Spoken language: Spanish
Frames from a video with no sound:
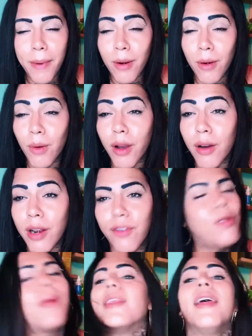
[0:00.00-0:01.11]
Pero nunca una
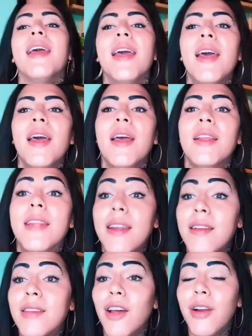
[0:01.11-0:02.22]
forma de, de
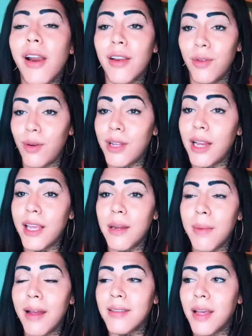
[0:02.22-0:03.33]
iniciar una relación con alguien
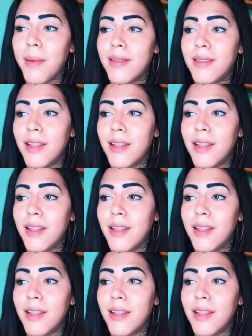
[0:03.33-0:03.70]
más, ¿sabes?